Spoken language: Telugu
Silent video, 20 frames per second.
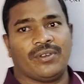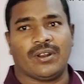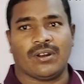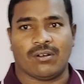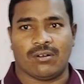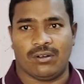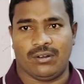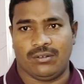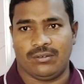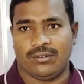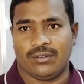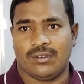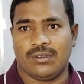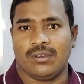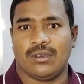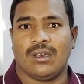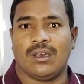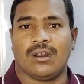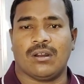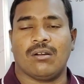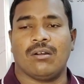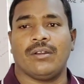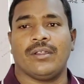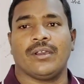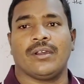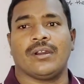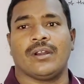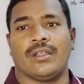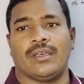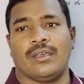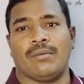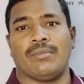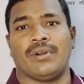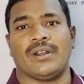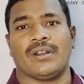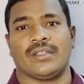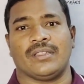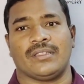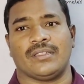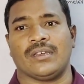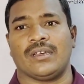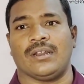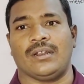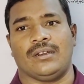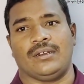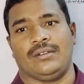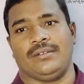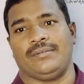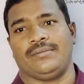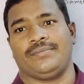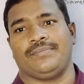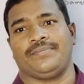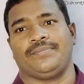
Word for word: ఆఫ్ ఏ రాడ్ ఆ రాడ్ యొక్క డయామీటర్ ఎంత అన్నాడు